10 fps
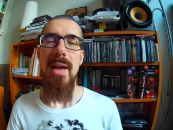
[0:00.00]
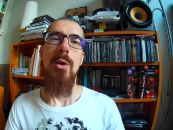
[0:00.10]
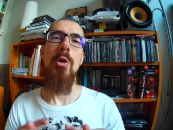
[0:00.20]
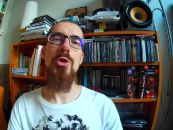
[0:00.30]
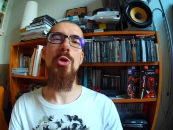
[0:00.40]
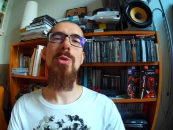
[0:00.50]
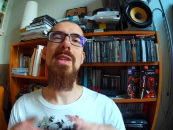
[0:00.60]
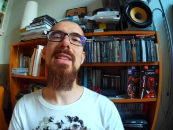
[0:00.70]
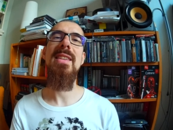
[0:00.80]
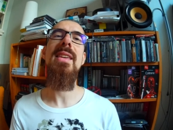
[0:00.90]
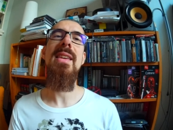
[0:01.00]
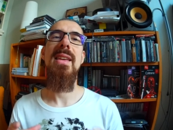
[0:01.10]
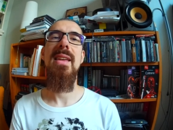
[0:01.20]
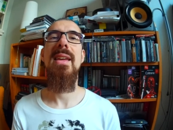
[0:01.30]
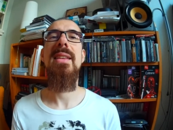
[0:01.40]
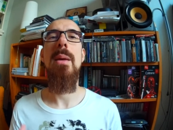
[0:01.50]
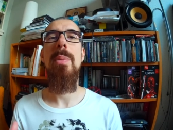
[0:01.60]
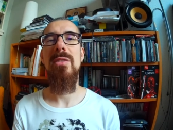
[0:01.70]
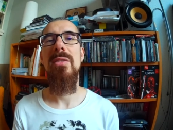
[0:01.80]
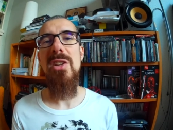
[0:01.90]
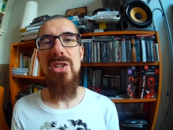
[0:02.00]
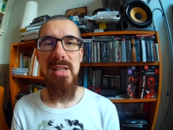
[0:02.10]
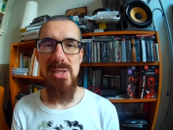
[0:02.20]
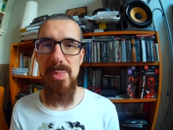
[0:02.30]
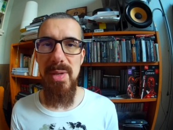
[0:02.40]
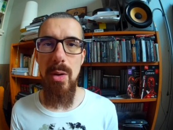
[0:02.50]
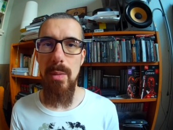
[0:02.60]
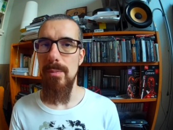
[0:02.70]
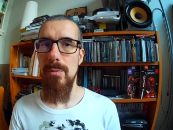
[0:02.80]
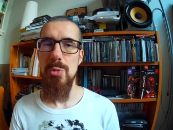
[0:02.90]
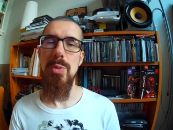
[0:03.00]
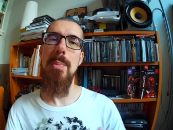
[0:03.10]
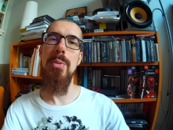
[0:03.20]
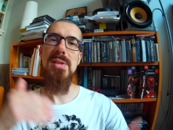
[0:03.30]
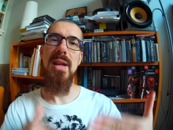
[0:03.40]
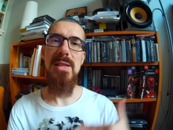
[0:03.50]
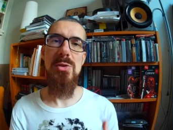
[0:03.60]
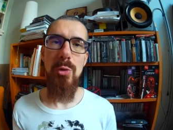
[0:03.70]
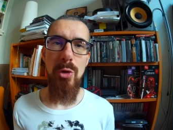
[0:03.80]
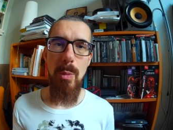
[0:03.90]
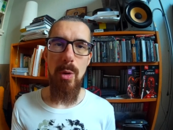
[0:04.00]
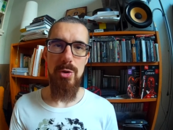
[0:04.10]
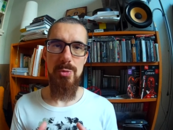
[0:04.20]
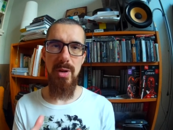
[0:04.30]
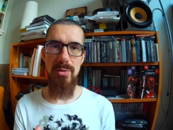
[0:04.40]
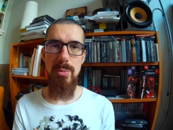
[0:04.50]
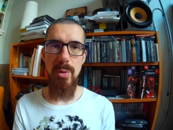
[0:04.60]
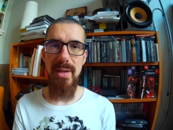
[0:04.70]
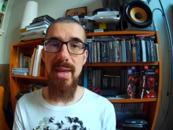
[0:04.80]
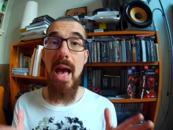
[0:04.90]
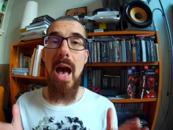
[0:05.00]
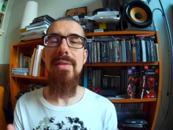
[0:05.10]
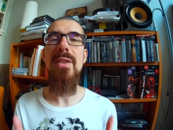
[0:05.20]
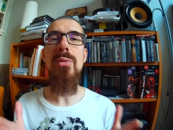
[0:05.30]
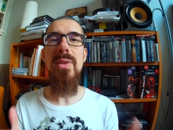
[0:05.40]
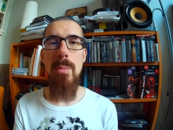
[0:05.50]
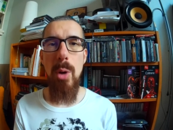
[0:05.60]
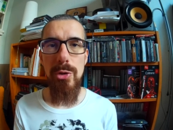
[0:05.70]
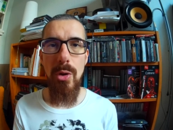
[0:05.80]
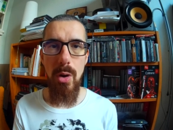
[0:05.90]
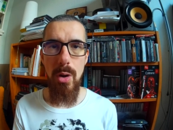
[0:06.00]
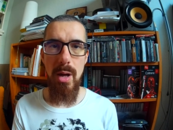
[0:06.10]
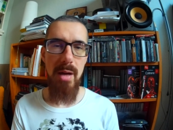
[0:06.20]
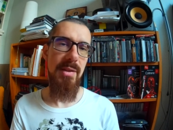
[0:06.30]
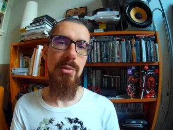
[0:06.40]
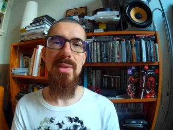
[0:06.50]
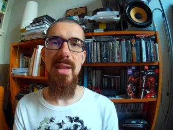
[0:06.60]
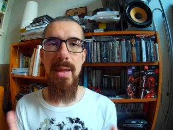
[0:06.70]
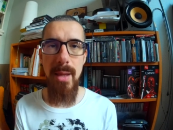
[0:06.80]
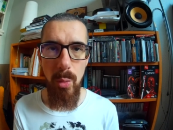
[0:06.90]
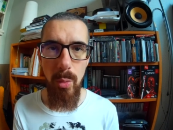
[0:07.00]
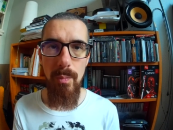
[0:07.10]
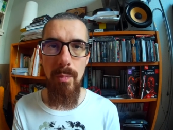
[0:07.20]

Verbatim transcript: Aujourd'hui, qui est un personnage inspirant Je pourrais poser la question autrement. Je pourrais vous demander, avez-vous des mentors Avez-vous des héros